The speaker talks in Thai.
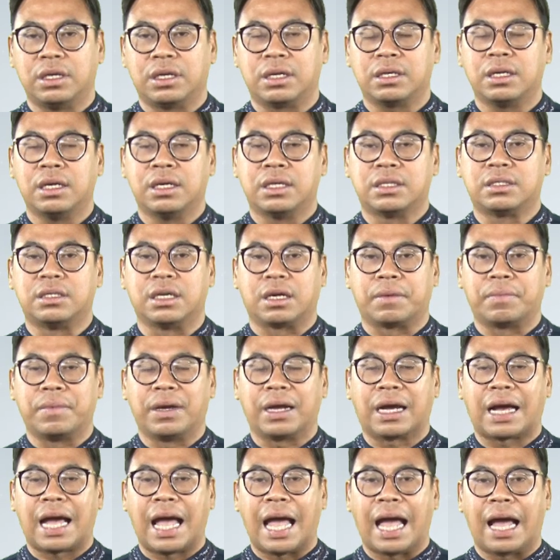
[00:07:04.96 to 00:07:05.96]
ถึงศึกเมื
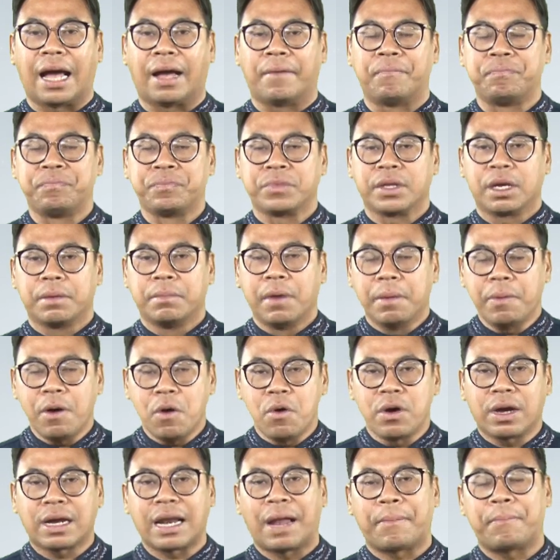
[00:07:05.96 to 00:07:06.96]
องคัง เมื่อพระ
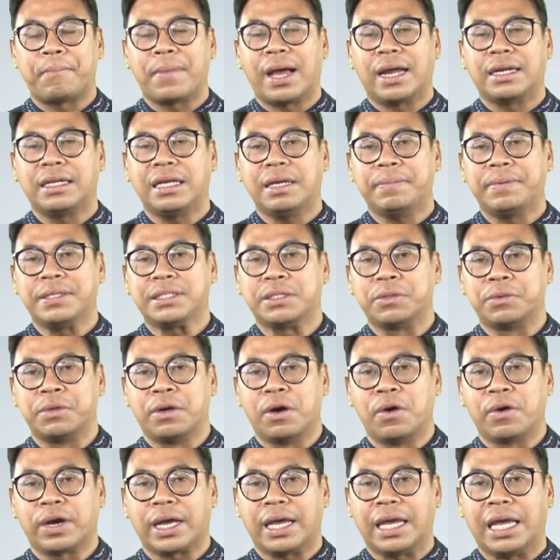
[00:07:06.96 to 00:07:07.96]
องค์กลับมาที่พิษุ
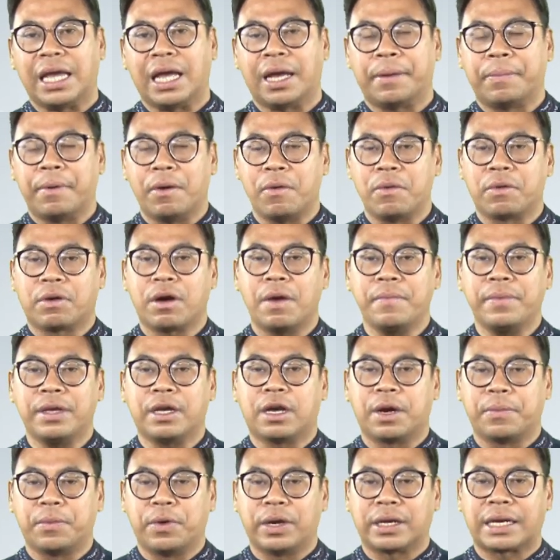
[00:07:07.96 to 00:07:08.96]
โลกเอง พระองค์ก็มี
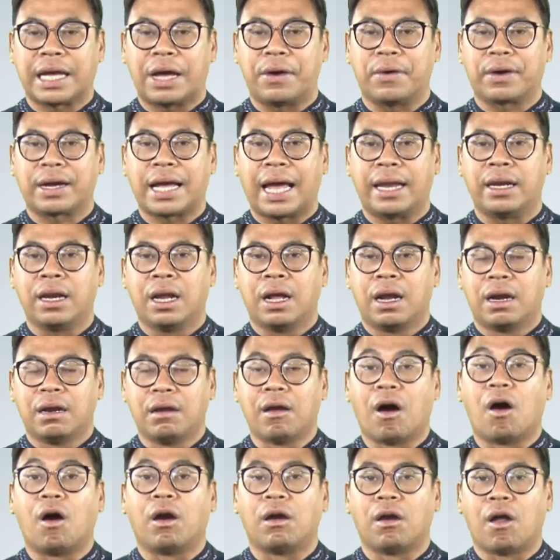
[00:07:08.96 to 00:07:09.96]
กระบวนการของการ
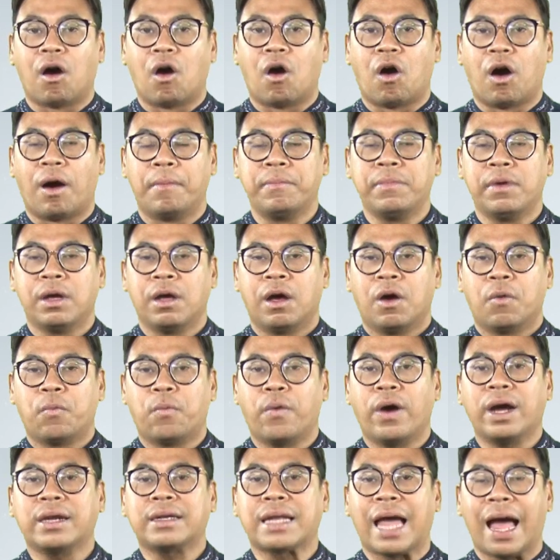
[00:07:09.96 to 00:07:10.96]
หล่อหลอม
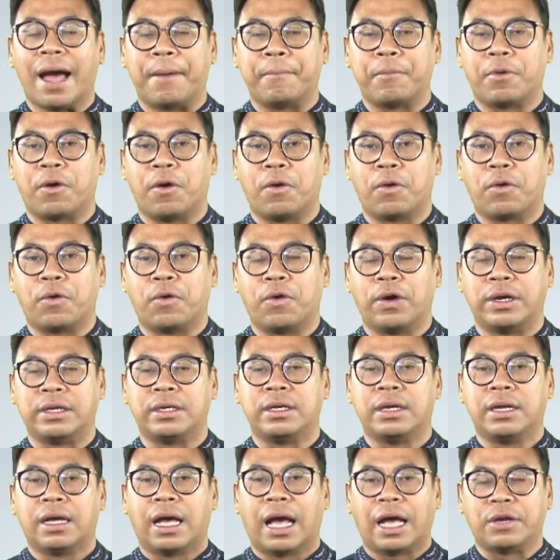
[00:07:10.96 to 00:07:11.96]
ว่าธรรมของคน
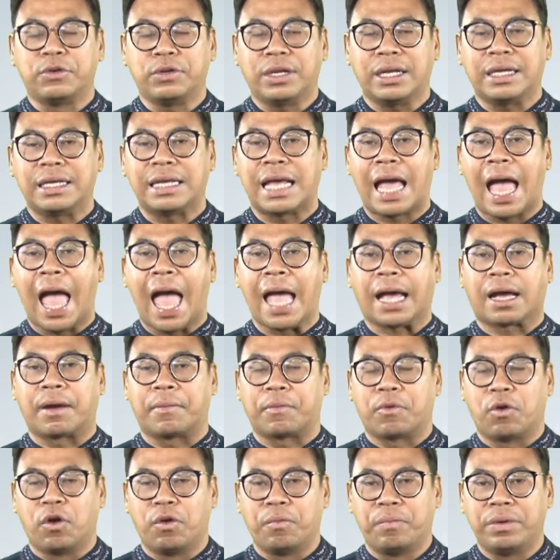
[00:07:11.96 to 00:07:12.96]
อยุธยากับ
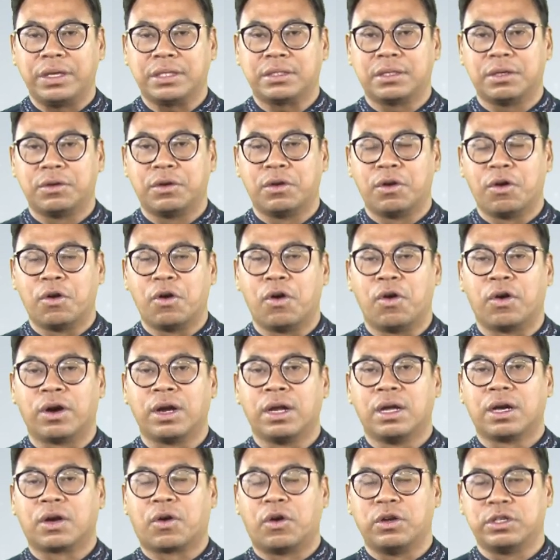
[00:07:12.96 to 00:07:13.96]
คนพิษณุโลก
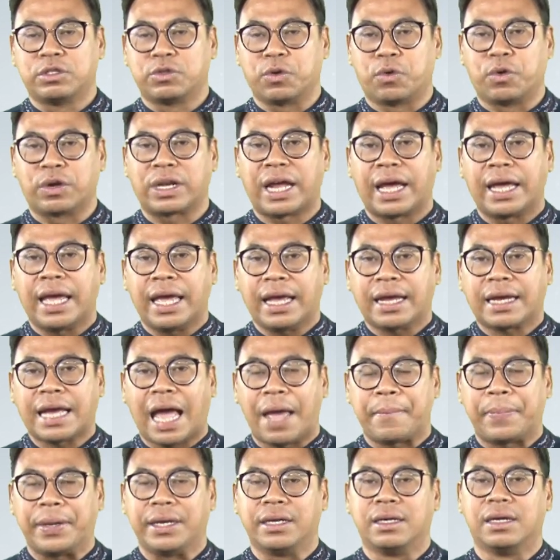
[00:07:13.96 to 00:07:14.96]
คนสุโขทัยให้ก
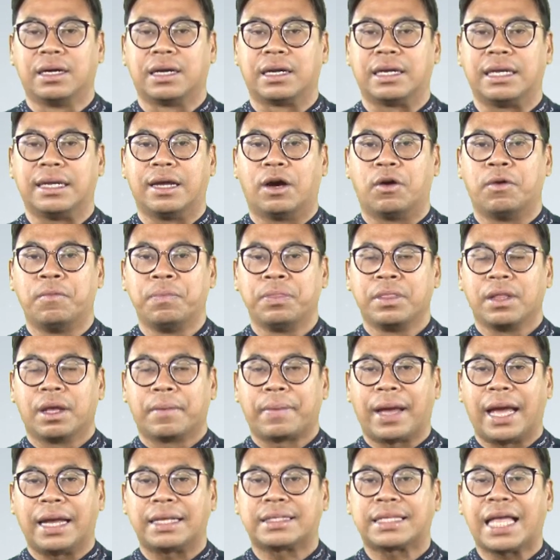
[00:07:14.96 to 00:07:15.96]
ลายเป็นหนึ่งเดียว
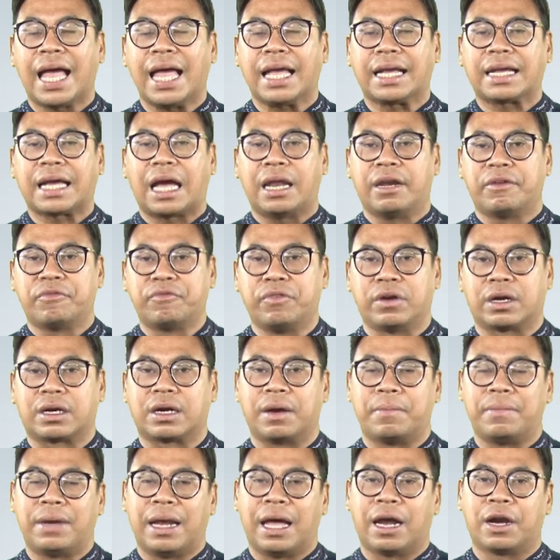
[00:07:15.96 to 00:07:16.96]
ภายใต้การฝึก
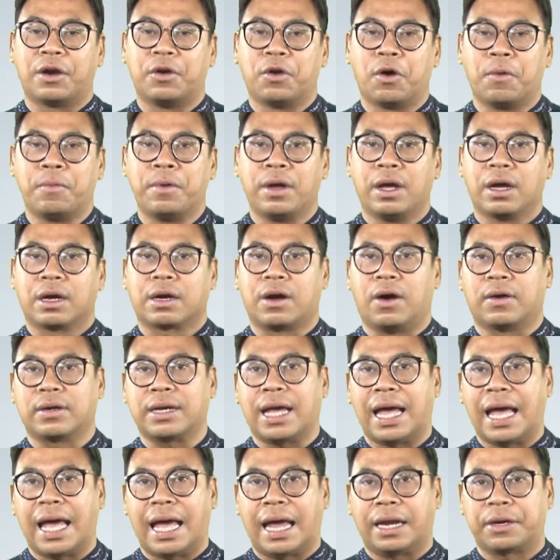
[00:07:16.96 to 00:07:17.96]
กำลังลบของ
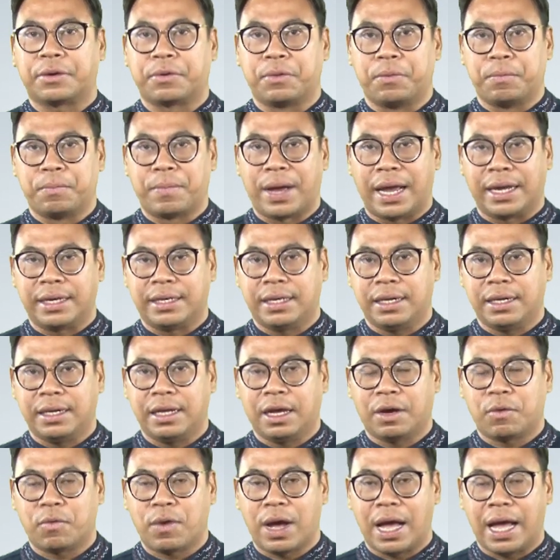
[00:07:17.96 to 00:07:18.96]
ทหารกลุ่มใหม่ที่
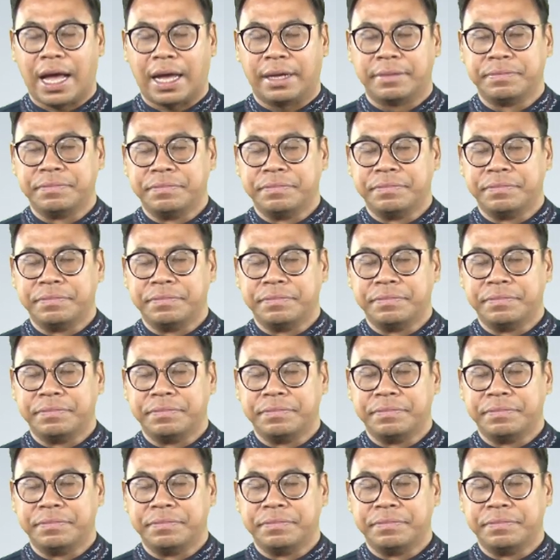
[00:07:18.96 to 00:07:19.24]
เรียกว่า